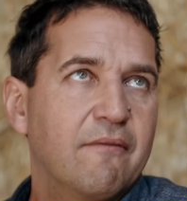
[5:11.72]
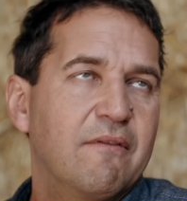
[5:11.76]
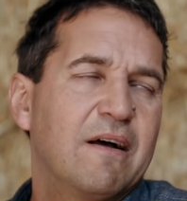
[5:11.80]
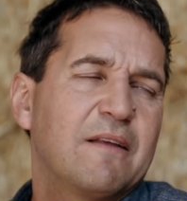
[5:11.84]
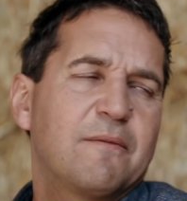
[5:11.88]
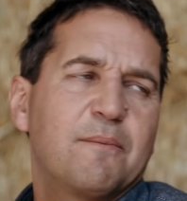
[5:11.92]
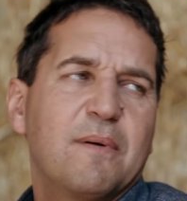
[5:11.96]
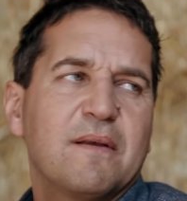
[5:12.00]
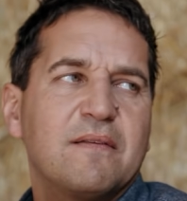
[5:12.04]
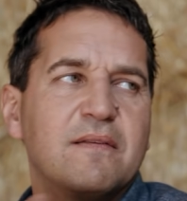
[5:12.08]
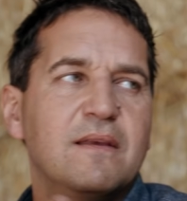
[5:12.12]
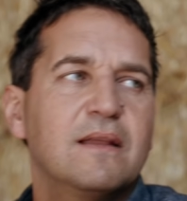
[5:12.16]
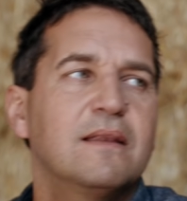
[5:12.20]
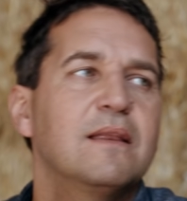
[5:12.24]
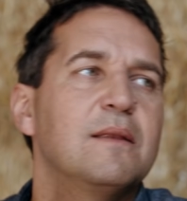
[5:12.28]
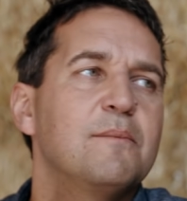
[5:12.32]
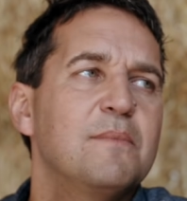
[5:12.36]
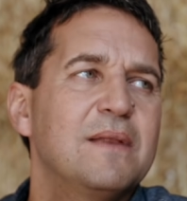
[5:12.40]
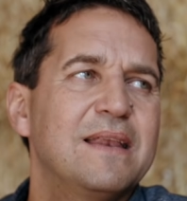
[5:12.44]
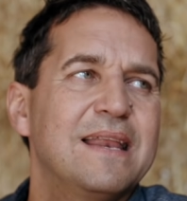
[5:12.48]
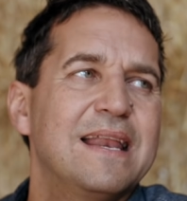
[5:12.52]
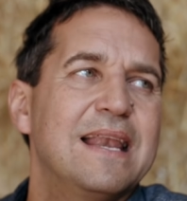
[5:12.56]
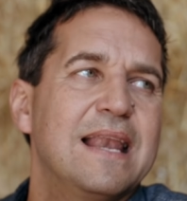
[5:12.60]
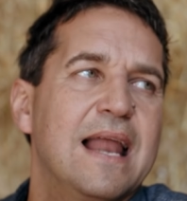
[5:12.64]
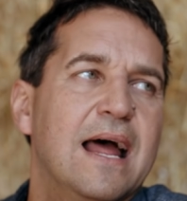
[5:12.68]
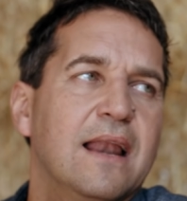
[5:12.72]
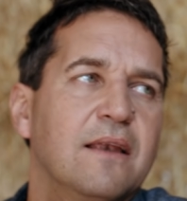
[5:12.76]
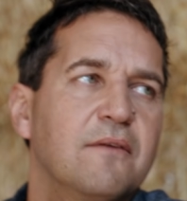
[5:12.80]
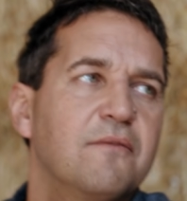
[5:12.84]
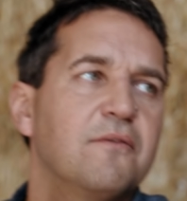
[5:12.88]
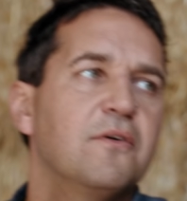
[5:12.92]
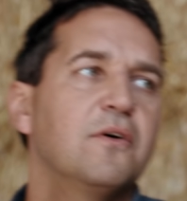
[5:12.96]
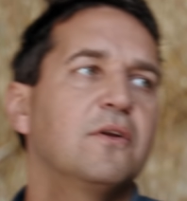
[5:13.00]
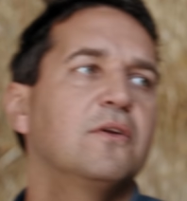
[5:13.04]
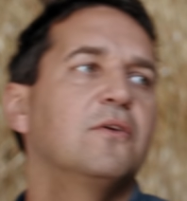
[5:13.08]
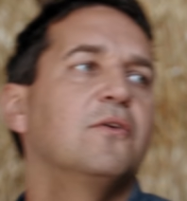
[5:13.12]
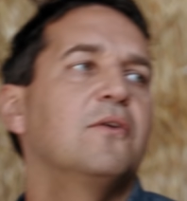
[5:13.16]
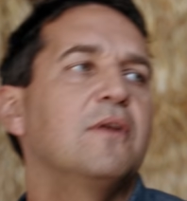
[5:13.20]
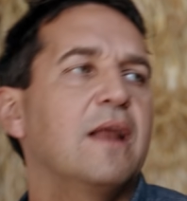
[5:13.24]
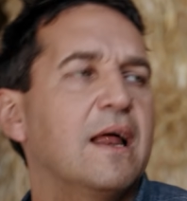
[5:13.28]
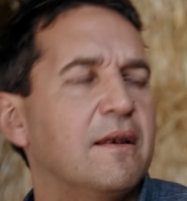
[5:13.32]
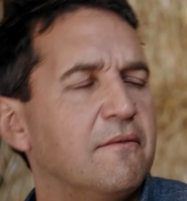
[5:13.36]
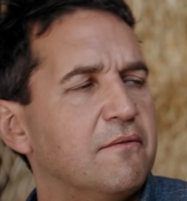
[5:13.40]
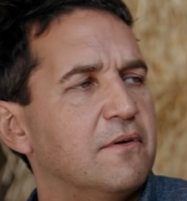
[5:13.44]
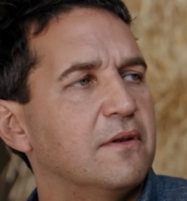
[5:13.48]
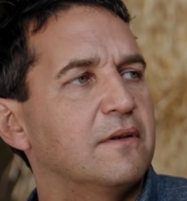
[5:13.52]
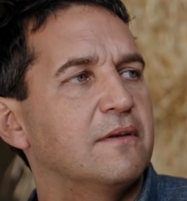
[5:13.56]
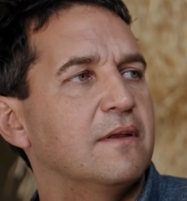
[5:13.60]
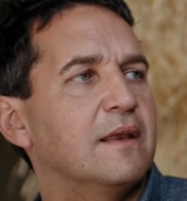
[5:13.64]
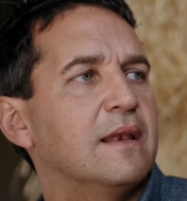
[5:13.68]
Was passiert denn mit den Landwirten und
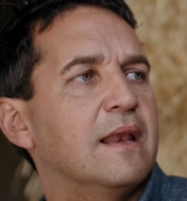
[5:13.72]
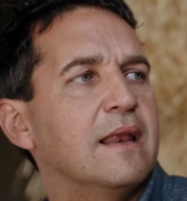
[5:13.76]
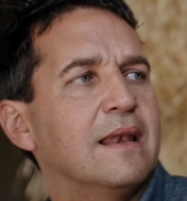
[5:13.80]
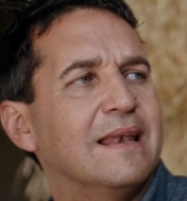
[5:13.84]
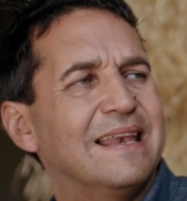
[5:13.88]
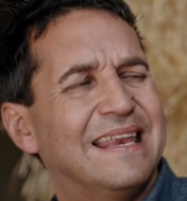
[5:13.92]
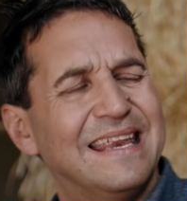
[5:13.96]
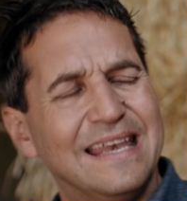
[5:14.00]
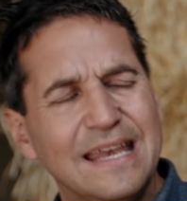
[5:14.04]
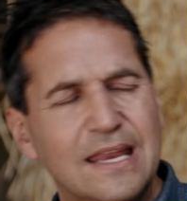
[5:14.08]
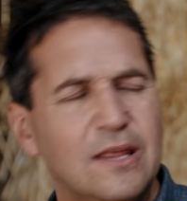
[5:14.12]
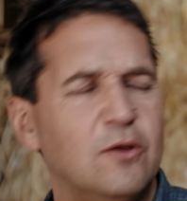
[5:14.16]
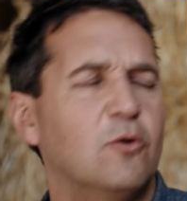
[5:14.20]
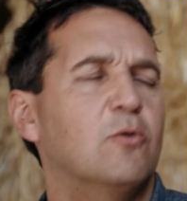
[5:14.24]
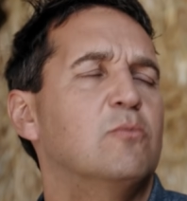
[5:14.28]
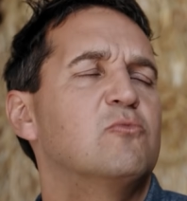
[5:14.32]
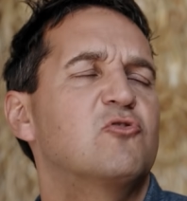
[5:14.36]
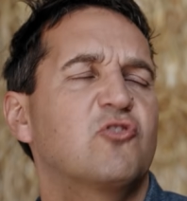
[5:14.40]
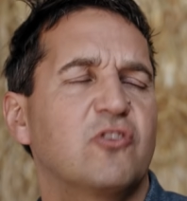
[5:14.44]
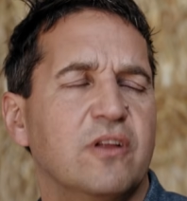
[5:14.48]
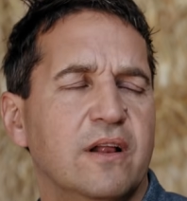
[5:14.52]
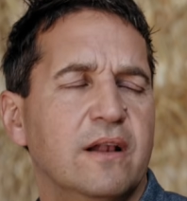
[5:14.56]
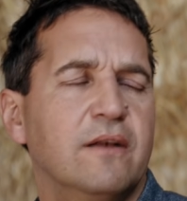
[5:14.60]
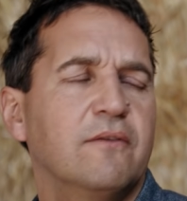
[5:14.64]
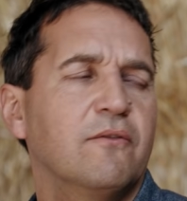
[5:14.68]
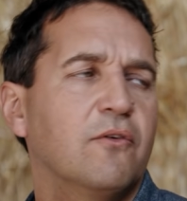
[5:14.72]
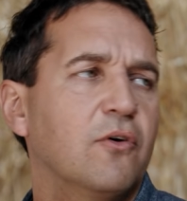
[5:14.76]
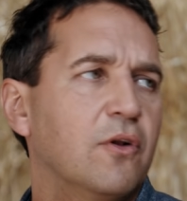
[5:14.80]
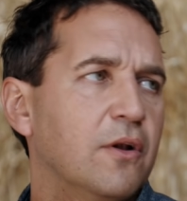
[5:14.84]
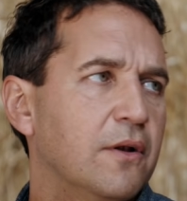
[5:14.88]
Landwirtinnen, die nicht umstellen